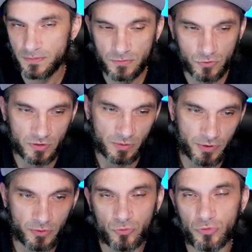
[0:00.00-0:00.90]
Ça aurait été
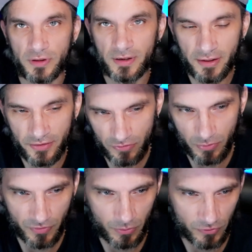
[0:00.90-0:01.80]
bien de donner de la def, mais
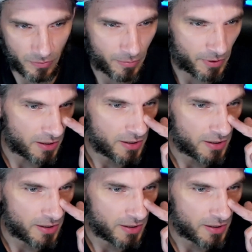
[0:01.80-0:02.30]
enfin bon, c'est pas mal.